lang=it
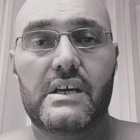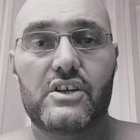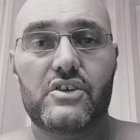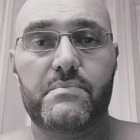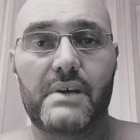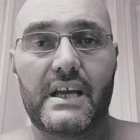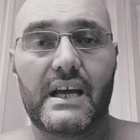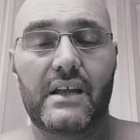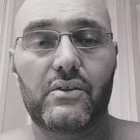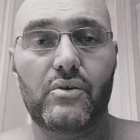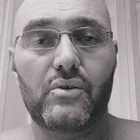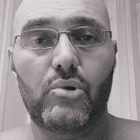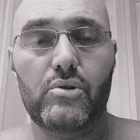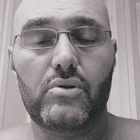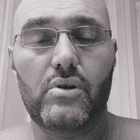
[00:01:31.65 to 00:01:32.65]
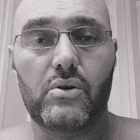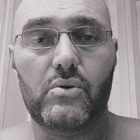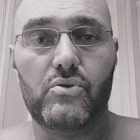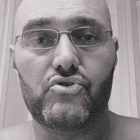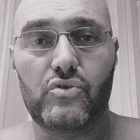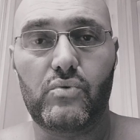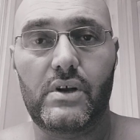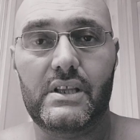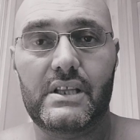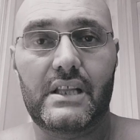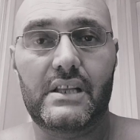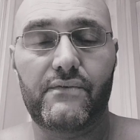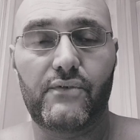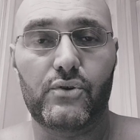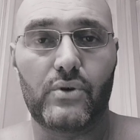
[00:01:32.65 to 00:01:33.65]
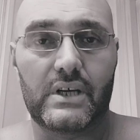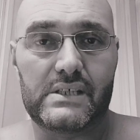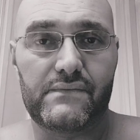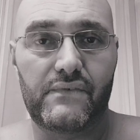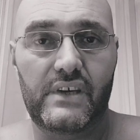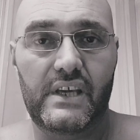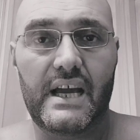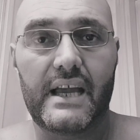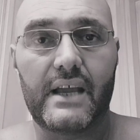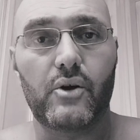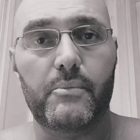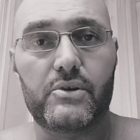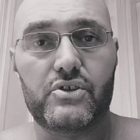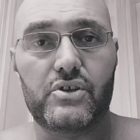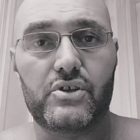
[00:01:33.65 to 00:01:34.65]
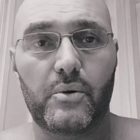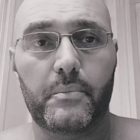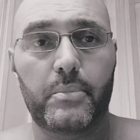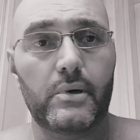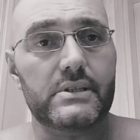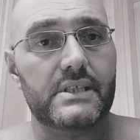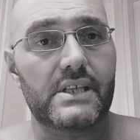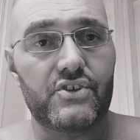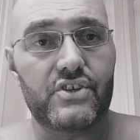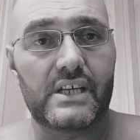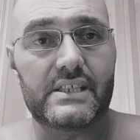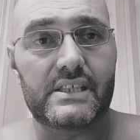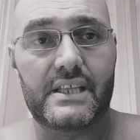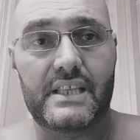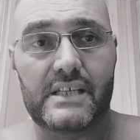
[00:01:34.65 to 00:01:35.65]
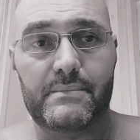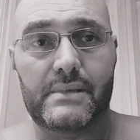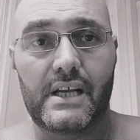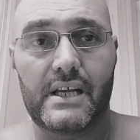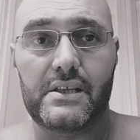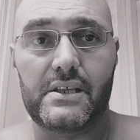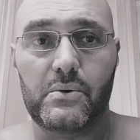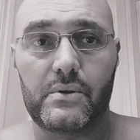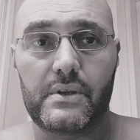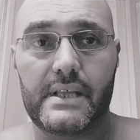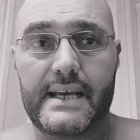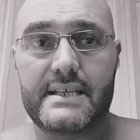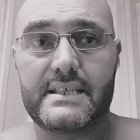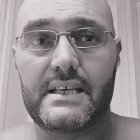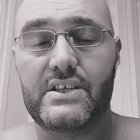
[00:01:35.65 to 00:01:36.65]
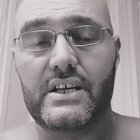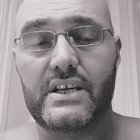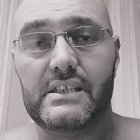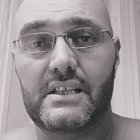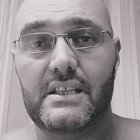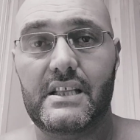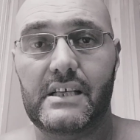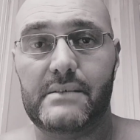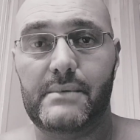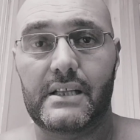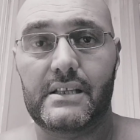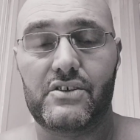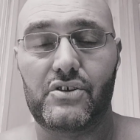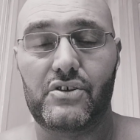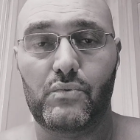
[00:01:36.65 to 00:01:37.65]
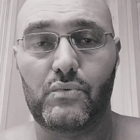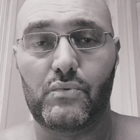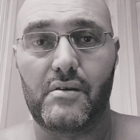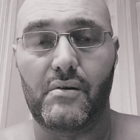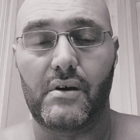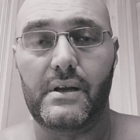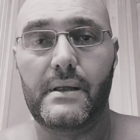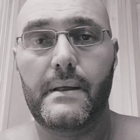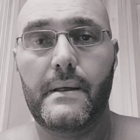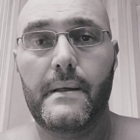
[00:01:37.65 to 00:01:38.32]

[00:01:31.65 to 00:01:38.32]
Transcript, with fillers: spiegando molto la concettualità di fotografia e come si comporta in certi determinati contesti, in certe determinate situazioni.